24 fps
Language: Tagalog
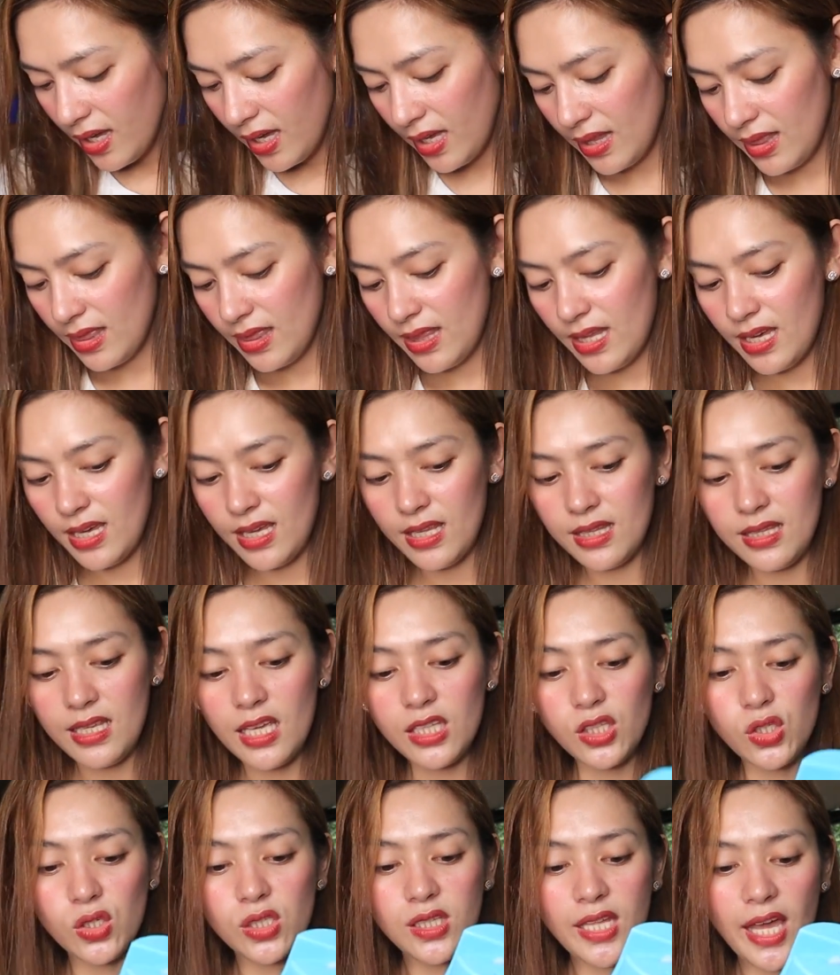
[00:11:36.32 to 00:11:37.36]
And then,
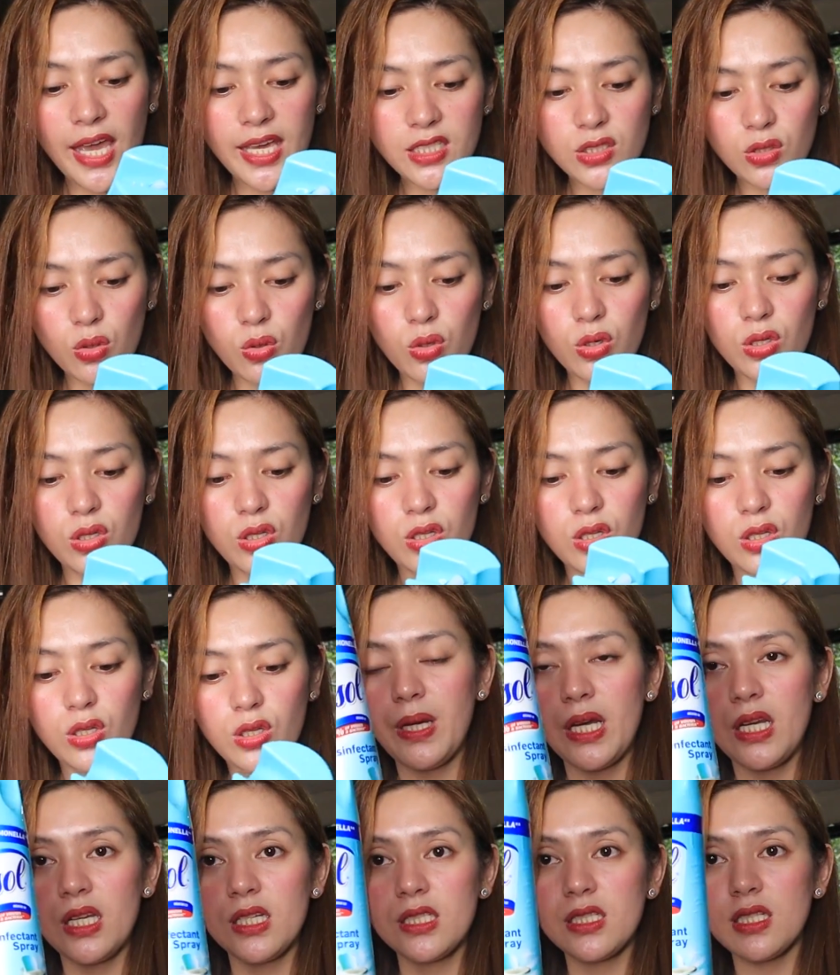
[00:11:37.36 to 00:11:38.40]
ito, Lysol
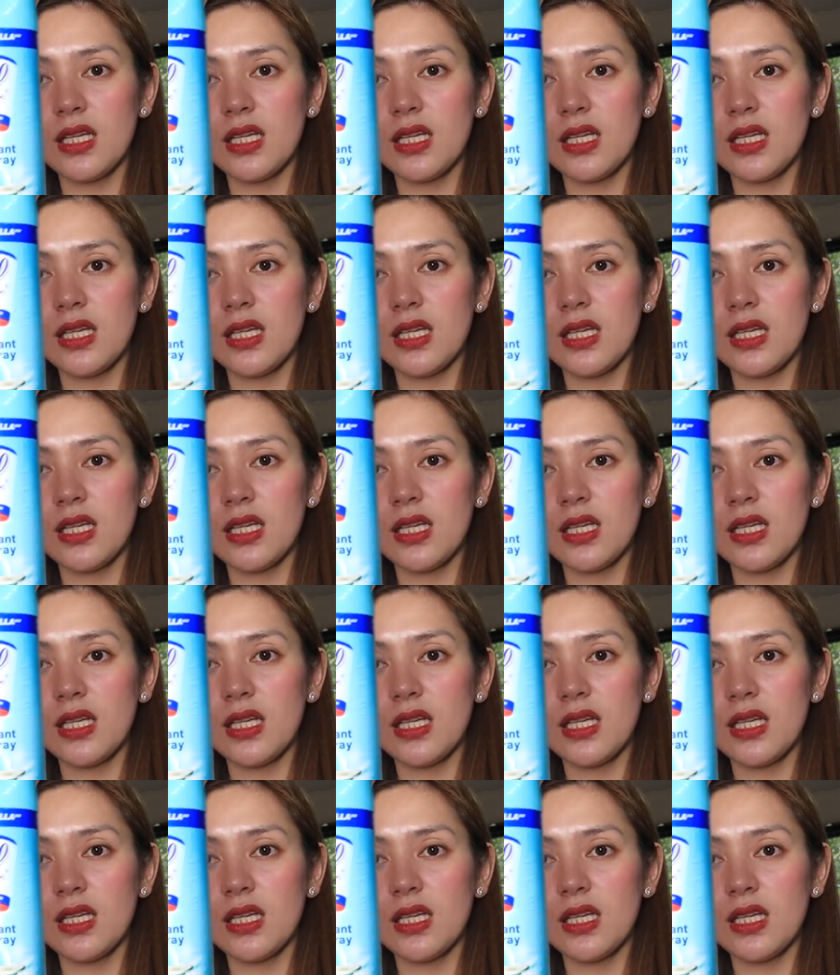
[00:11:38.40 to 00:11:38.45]
para